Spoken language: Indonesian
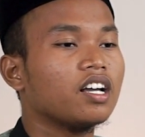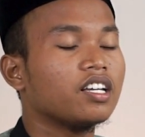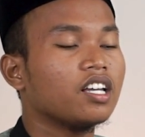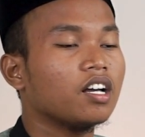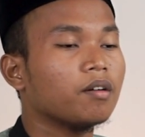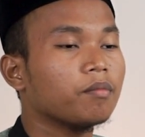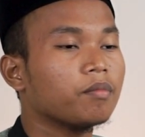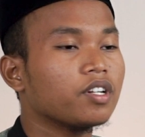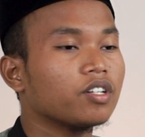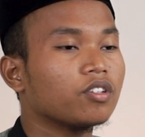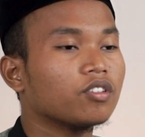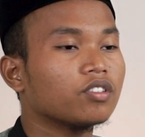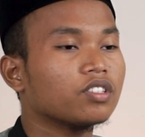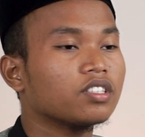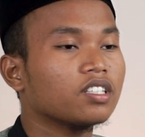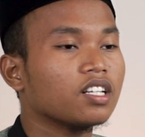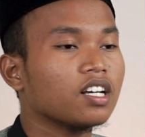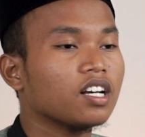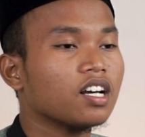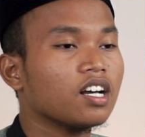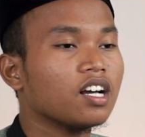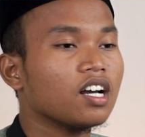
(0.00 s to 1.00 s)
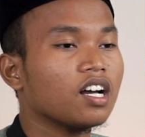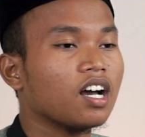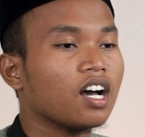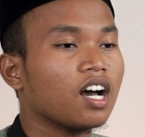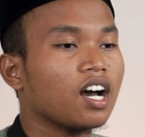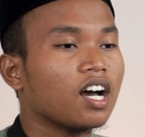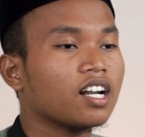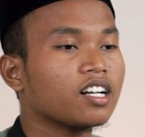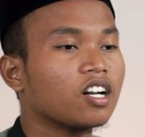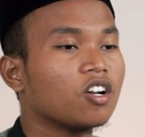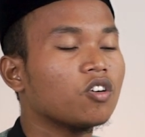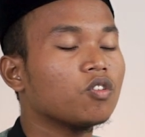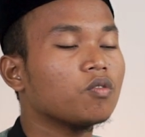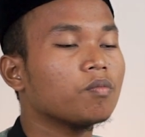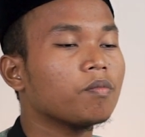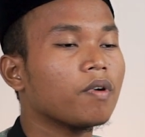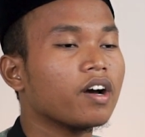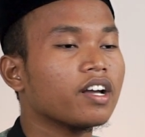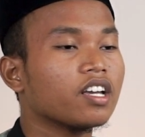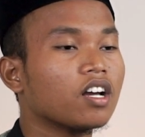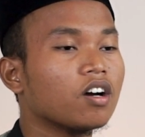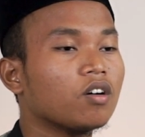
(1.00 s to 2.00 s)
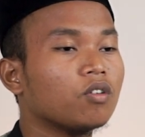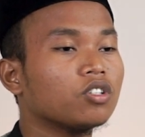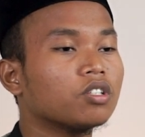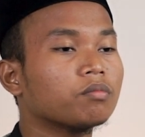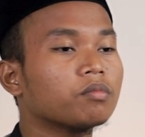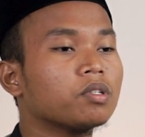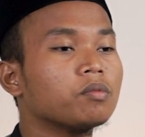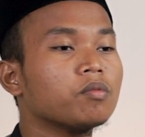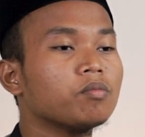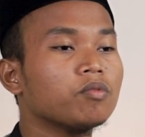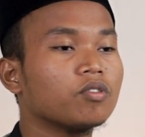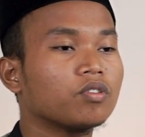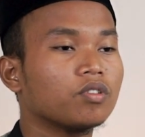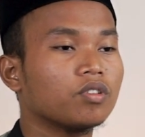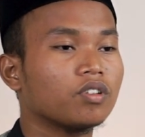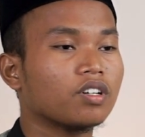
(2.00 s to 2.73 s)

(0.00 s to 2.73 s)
Yang berikutnya adalah upaya untuk memupuk